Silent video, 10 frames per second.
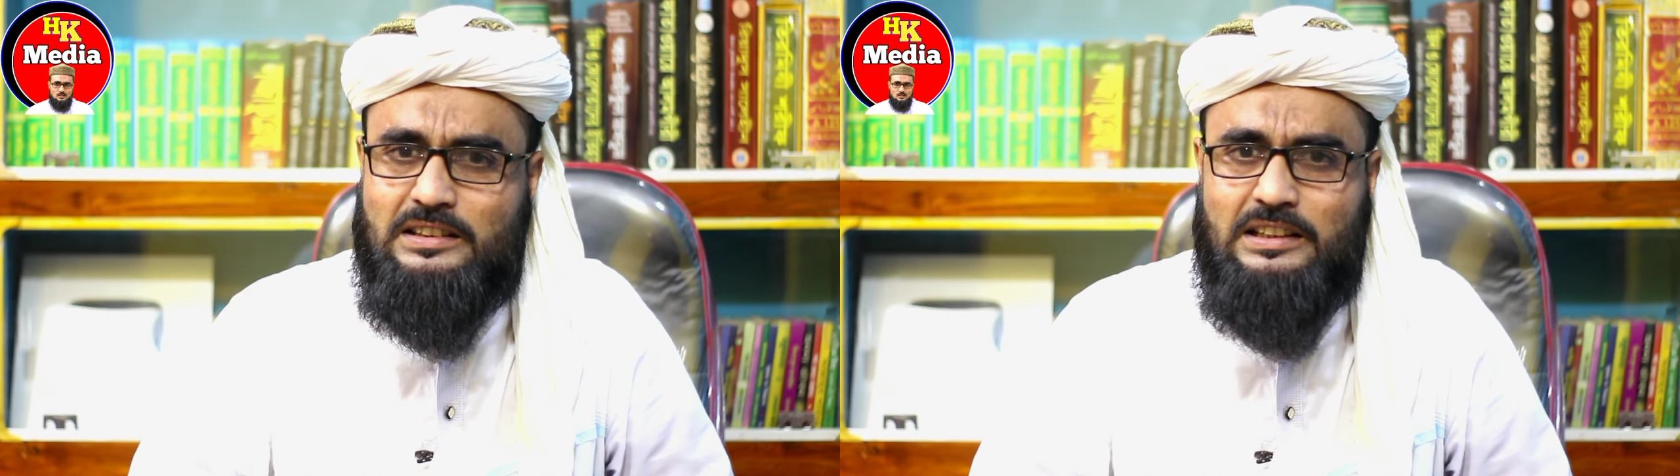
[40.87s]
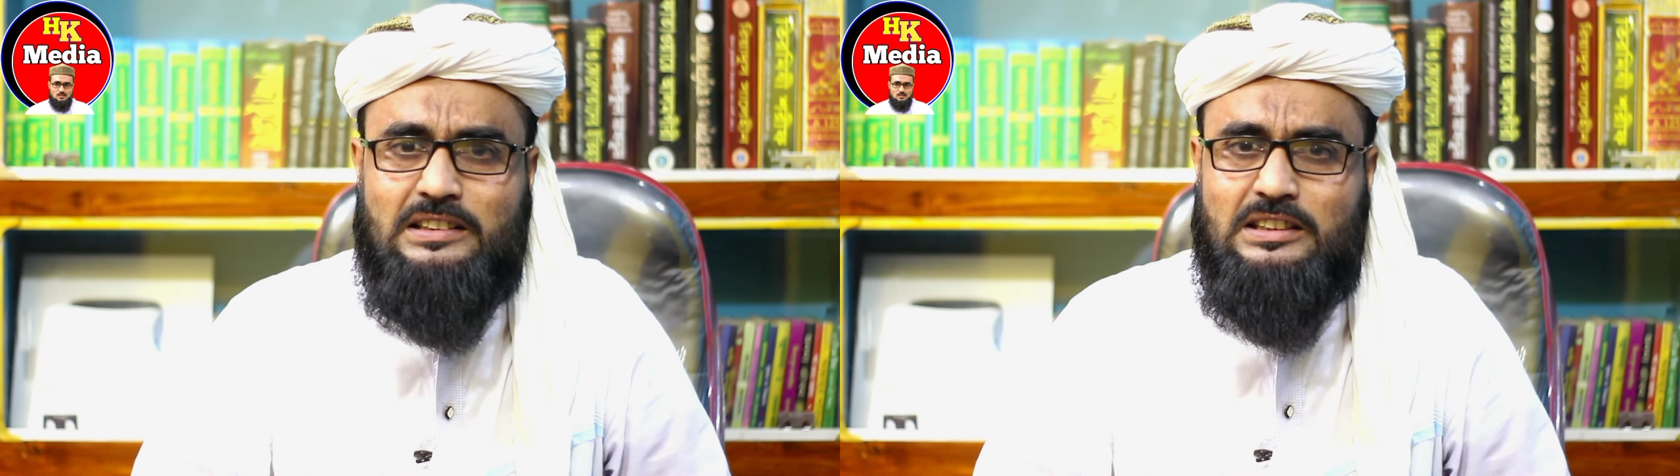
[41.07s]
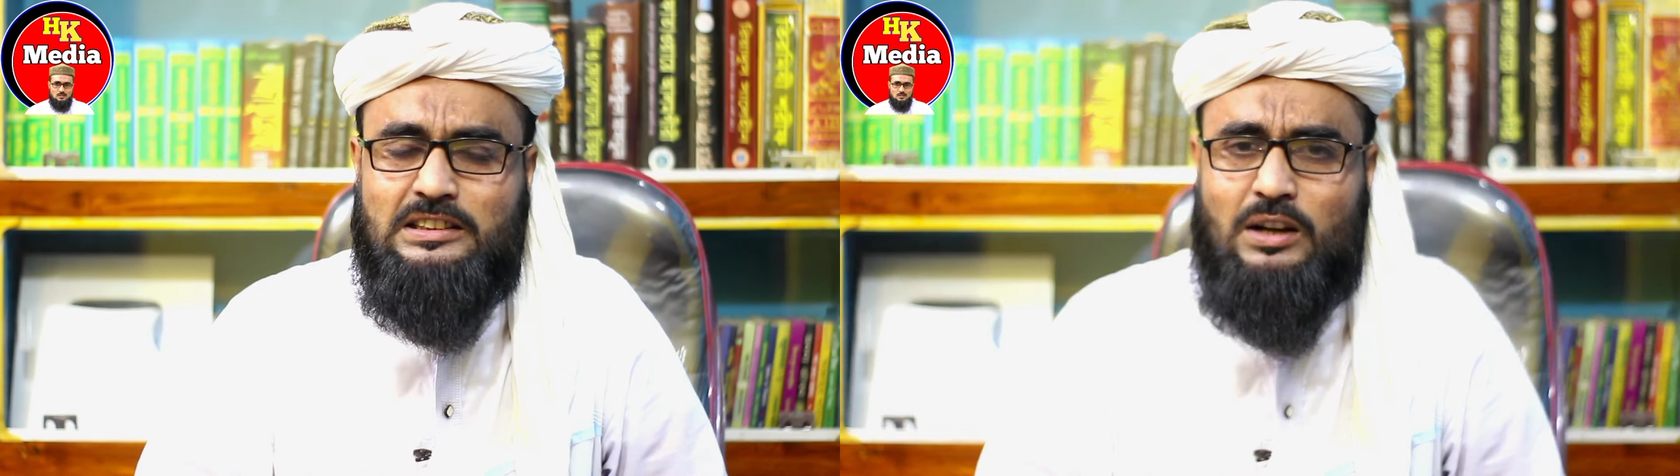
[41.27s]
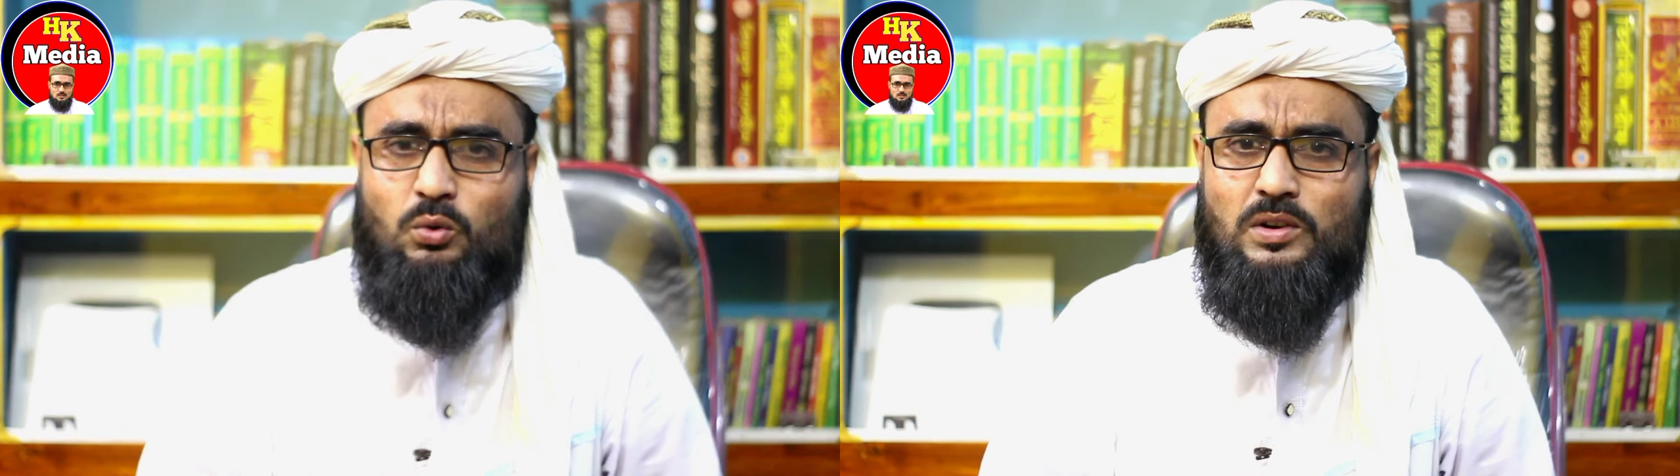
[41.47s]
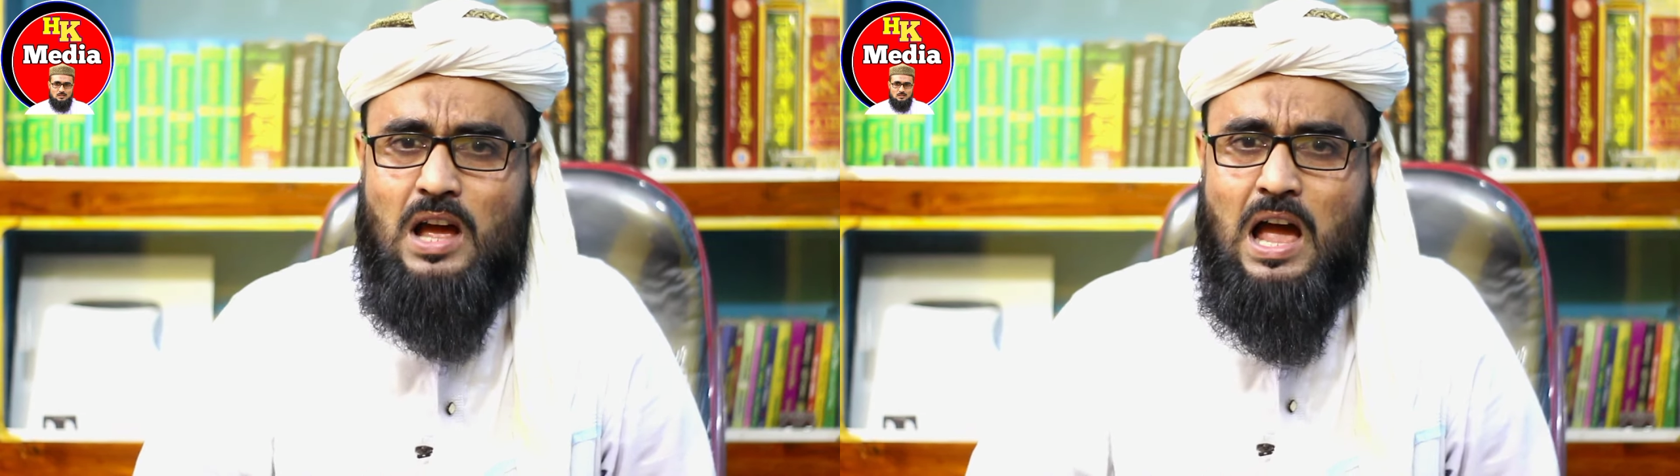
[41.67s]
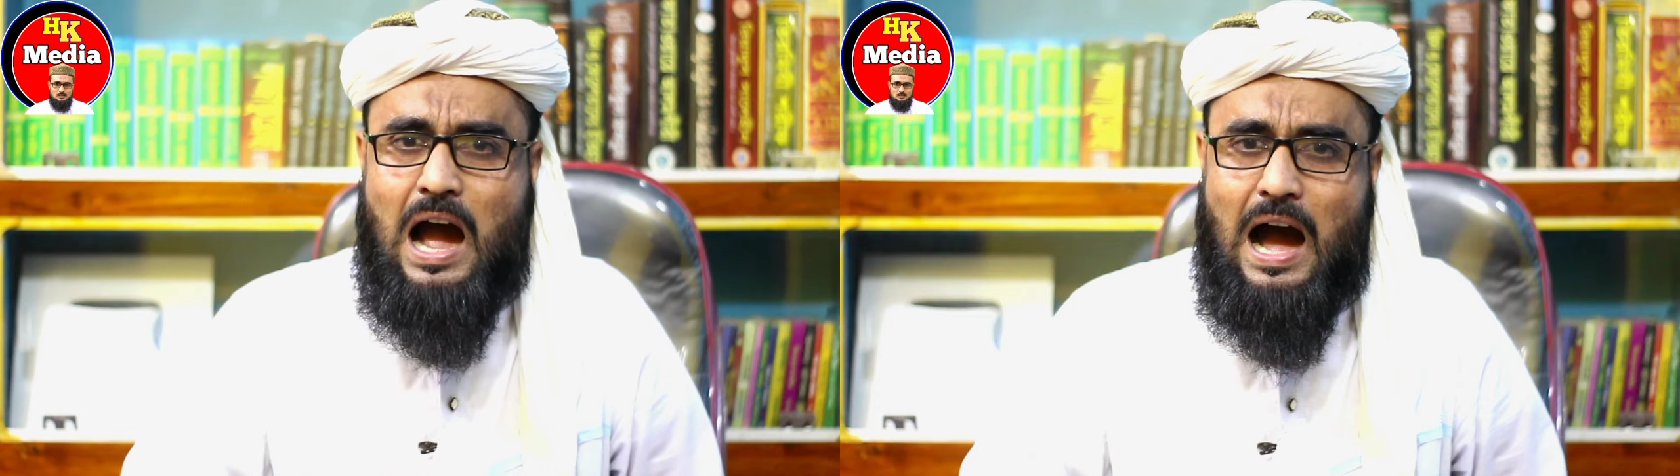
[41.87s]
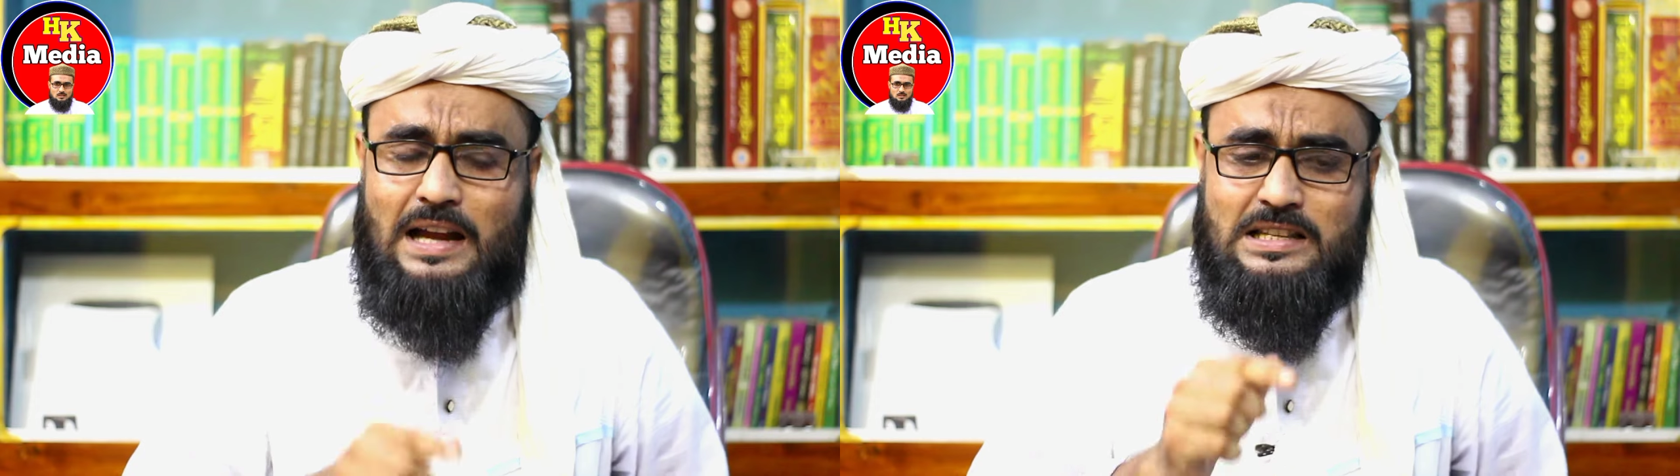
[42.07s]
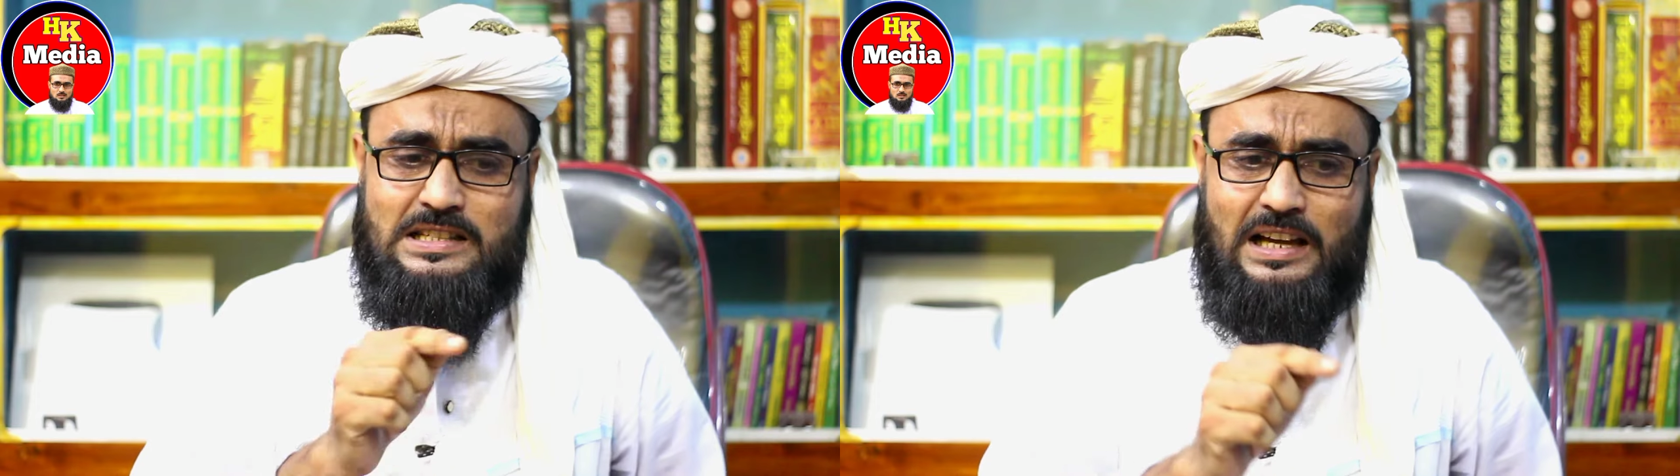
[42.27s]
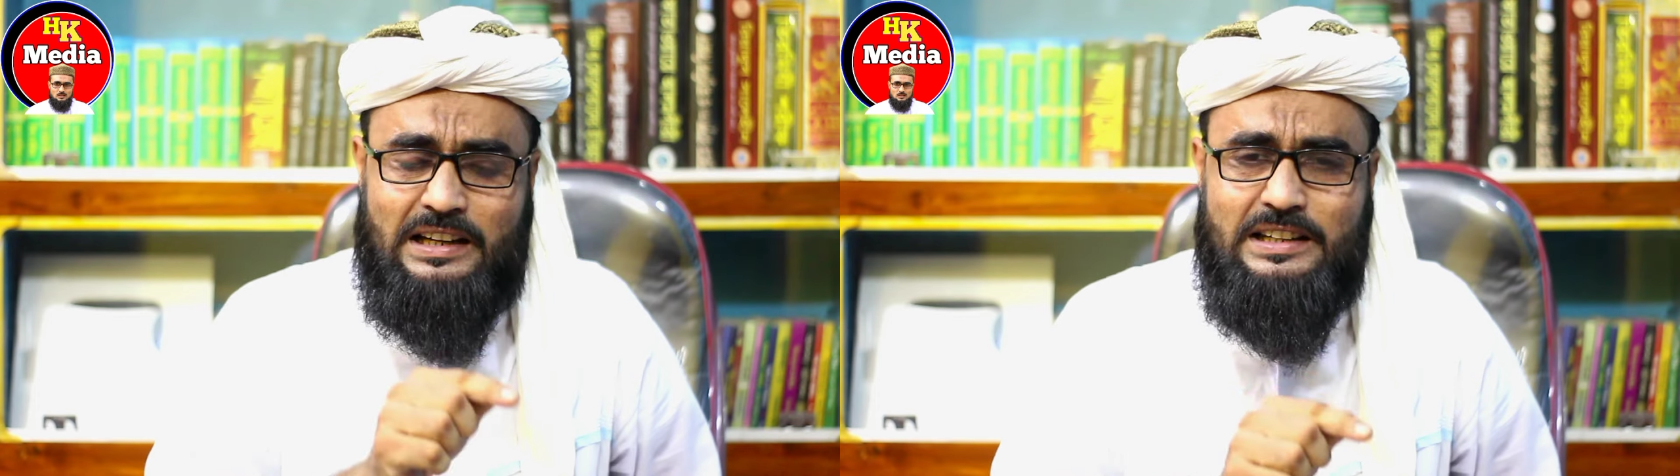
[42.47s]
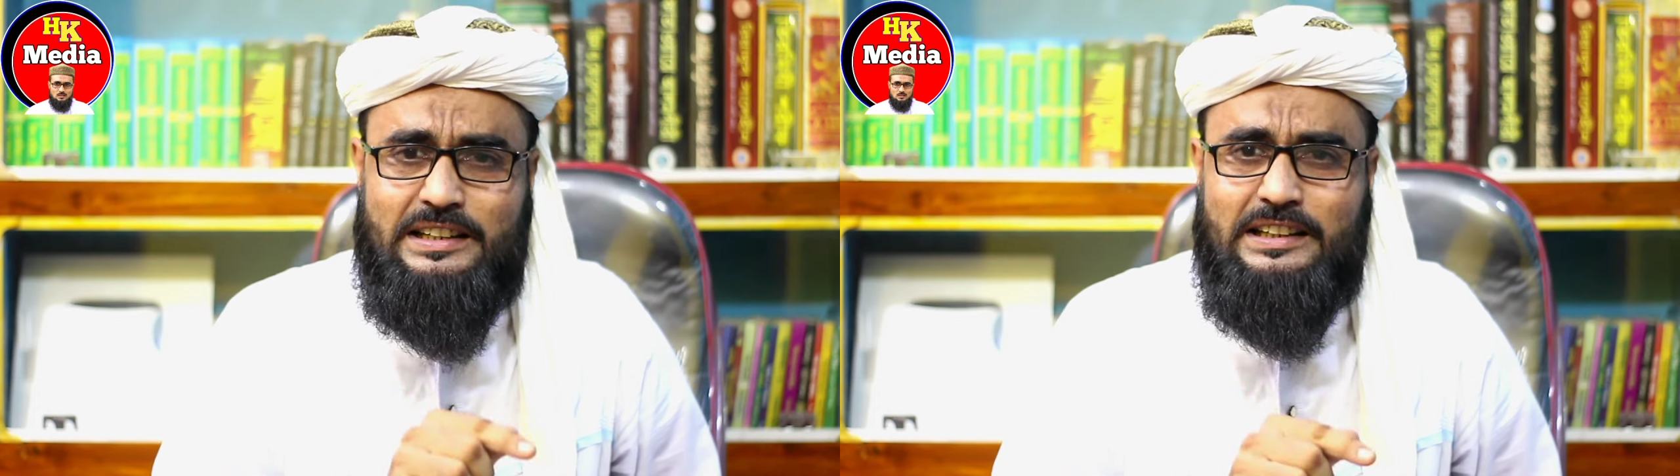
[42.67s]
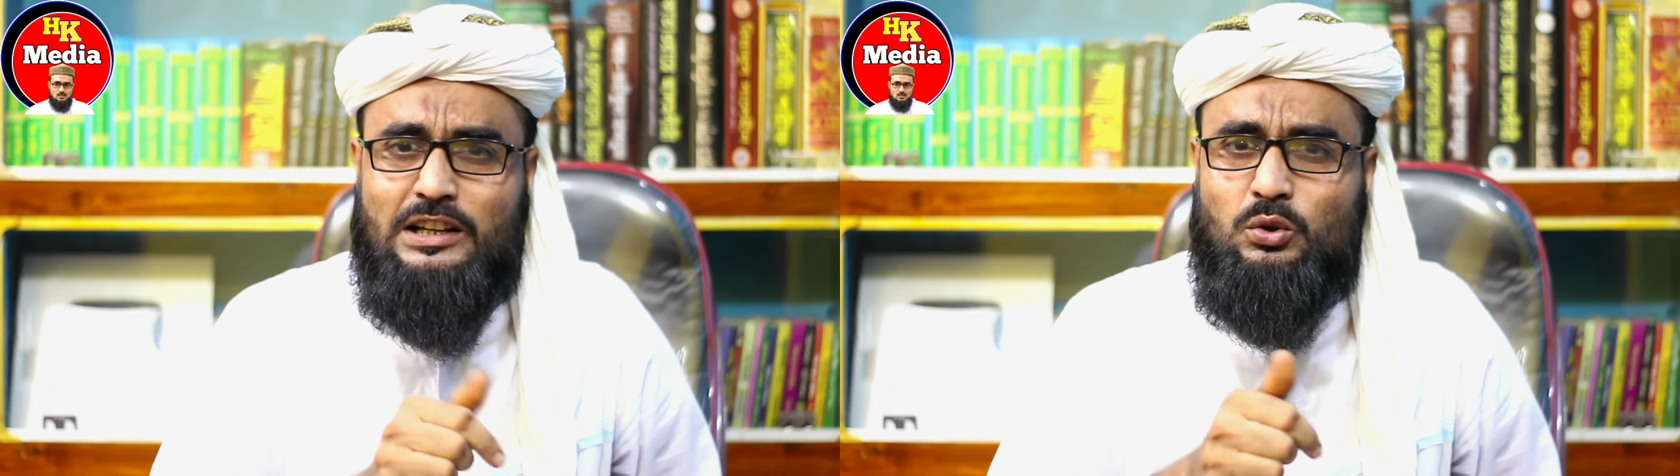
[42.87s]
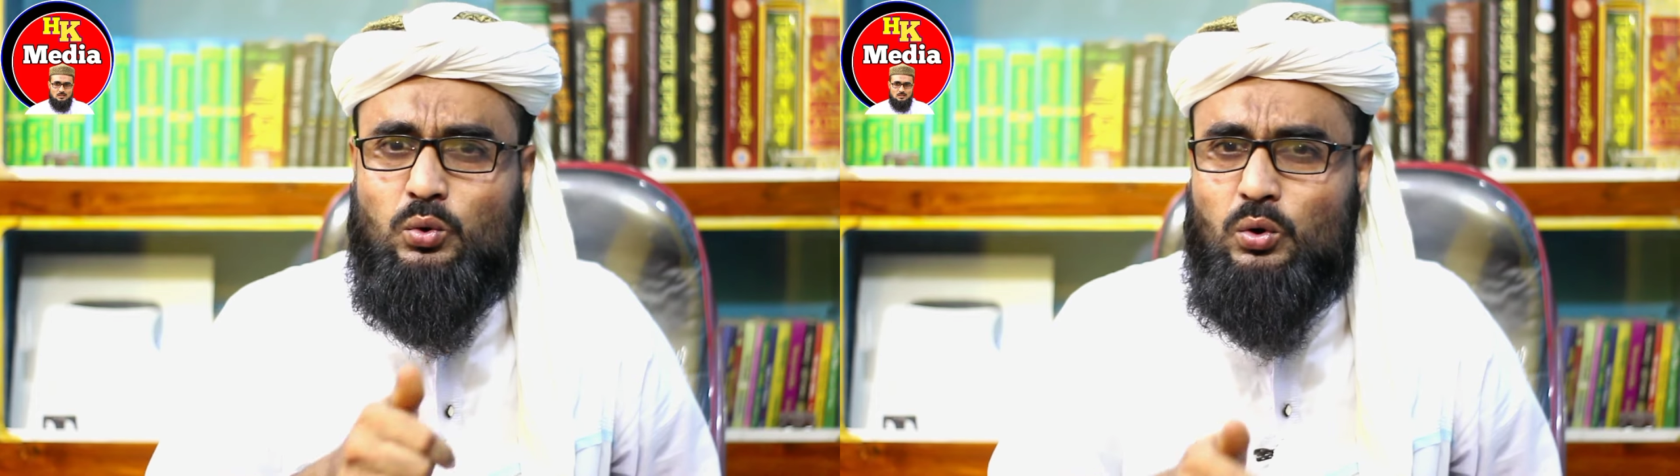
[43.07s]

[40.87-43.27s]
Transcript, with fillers: দেখতে থাকুন আর চ্যানেলটিকে